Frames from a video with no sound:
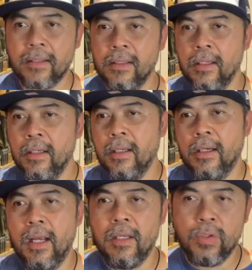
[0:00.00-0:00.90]
ก
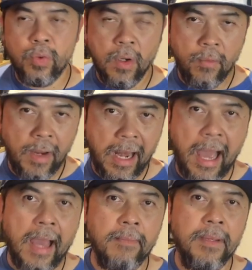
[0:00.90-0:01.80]
ในช่วงเว
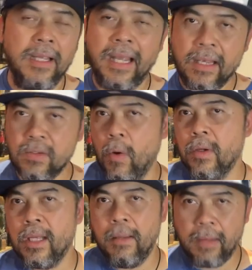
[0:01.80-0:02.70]
ลาเพียงแค่สอง
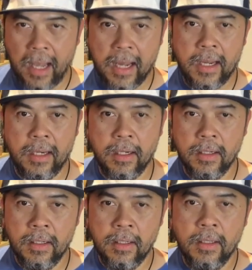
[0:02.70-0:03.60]
เกมแค่นั้น
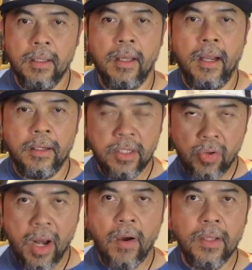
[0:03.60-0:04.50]

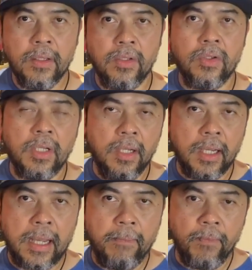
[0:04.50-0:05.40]
Detroit Lions เจอ
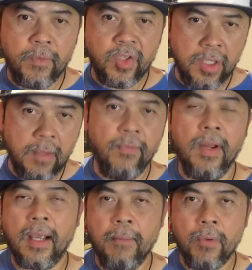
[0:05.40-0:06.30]
กับ Chiefs
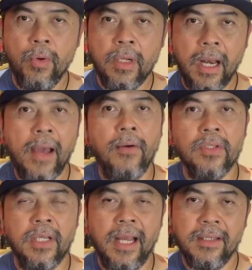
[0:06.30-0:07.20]
นะครับคู่นี้
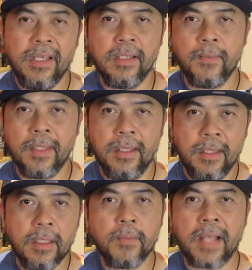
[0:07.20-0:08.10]
Lions ชนะ ยี่สิบสี่ต่อ
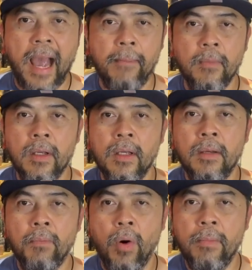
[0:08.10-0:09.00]
ยี่สิบสาม
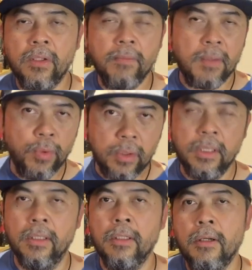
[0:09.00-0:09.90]
ผมไม่ต้องไปพูด
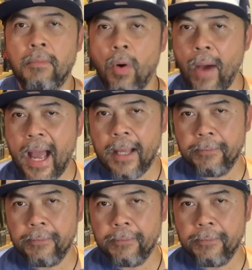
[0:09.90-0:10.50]
ถึงเพราะว่า